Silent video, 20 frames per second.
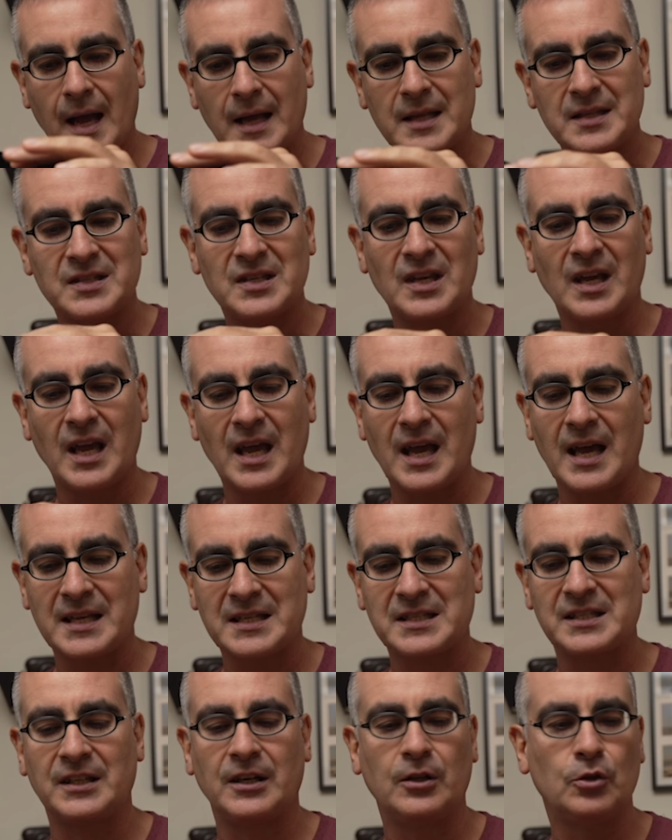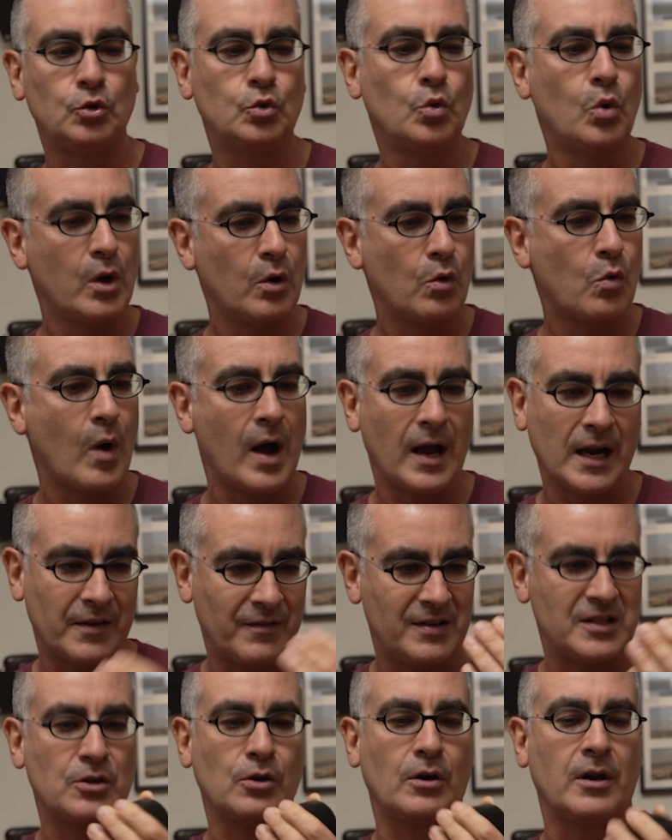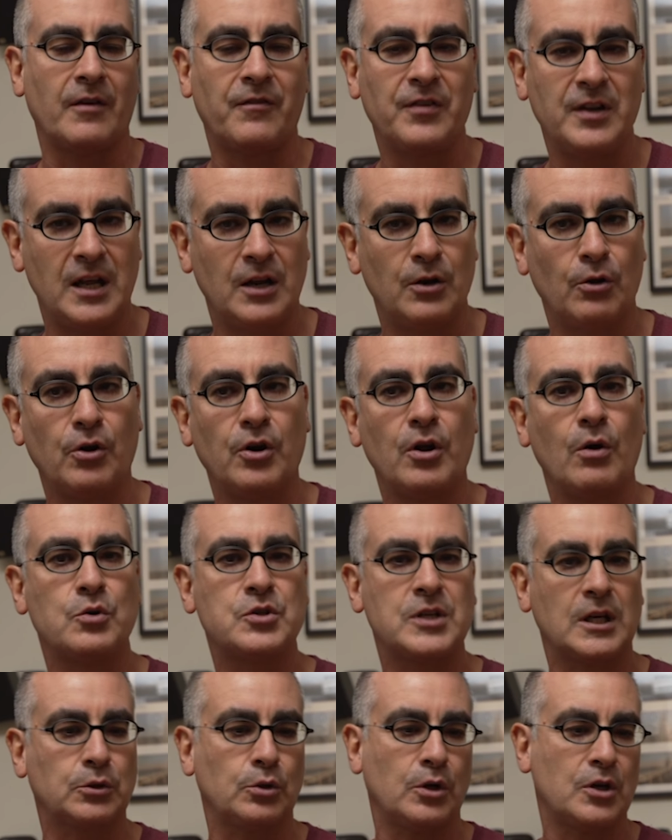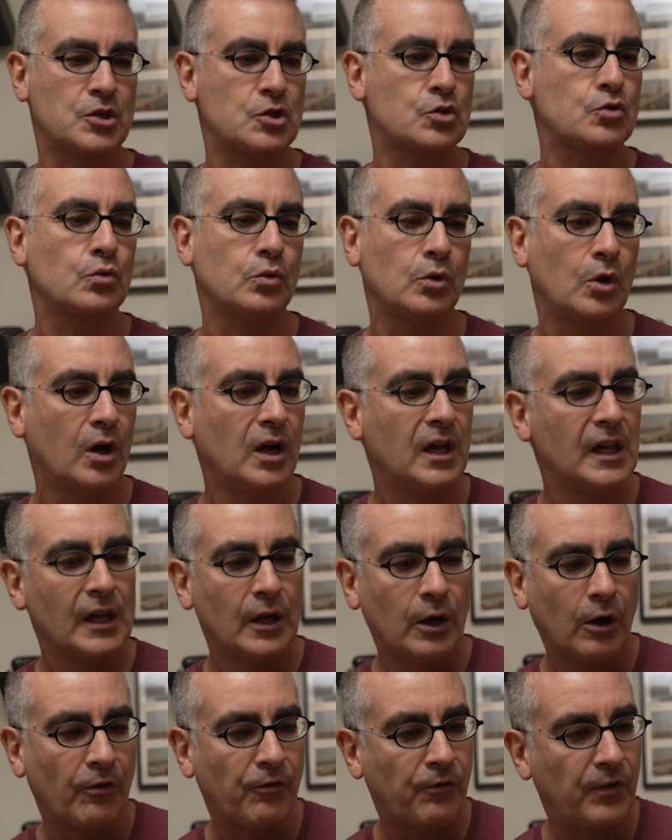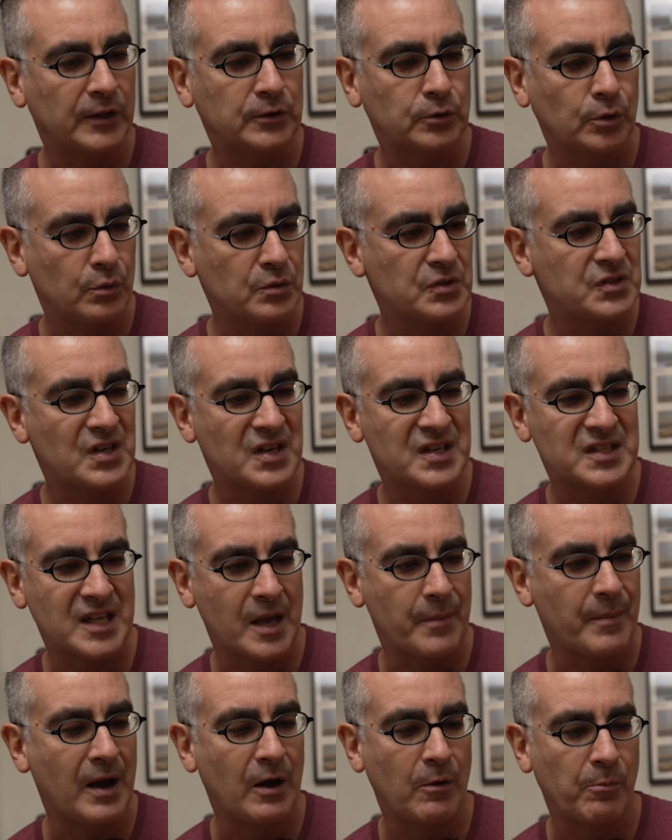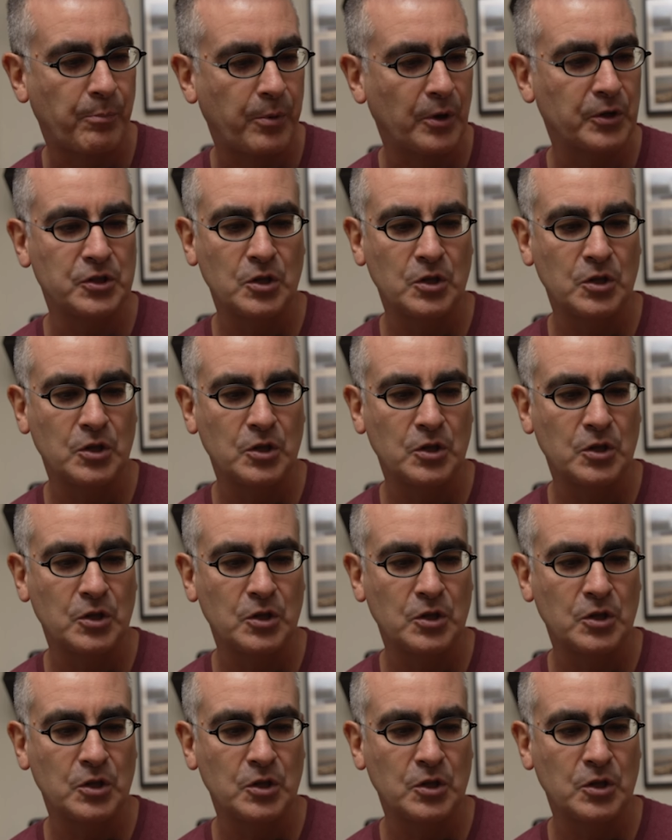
anziché essere due uguali, vedi io alla fine non ne ho usato nessuno, ho fatto un sistema un po'